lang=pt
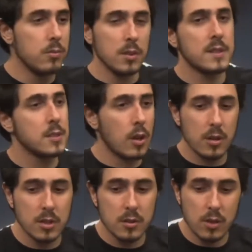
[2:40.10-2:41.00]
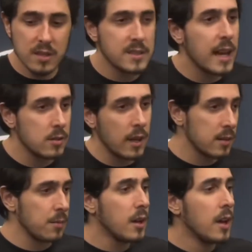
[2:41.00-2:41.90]
muito essa história, que eu já tô cansado dela
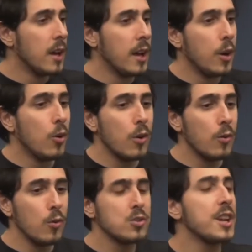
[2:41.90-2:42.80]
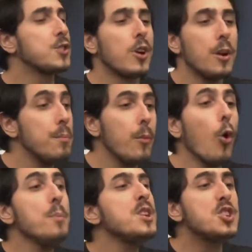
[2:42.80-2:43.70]
também. O, o diretor
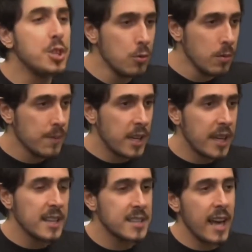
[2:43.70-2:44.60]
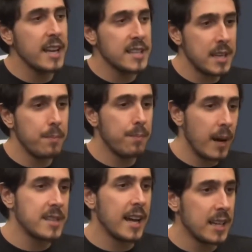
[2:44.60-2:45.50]
omitiu que a série ia ser
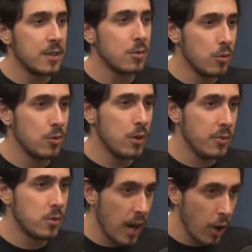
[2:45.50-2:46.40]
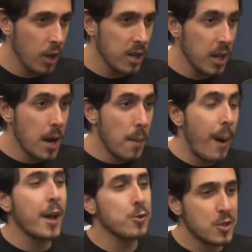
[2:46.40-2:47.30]
baseada no, no livro do Narlock
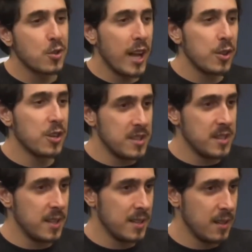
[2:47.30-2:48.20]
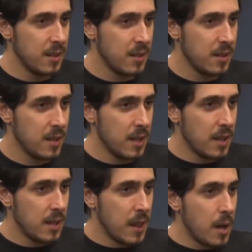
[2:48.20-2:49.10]
para os historiadores de esquerda.
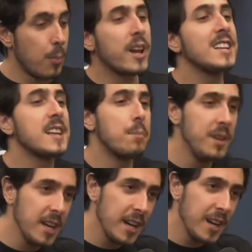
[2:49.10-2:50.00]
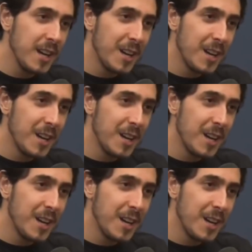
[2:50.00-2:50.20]
Caramba. Porque ele sabia